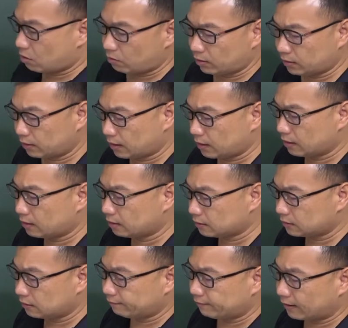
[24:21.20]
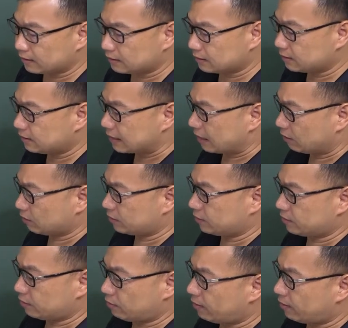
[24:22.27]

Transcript: 怪怪的哈，正方形甲有四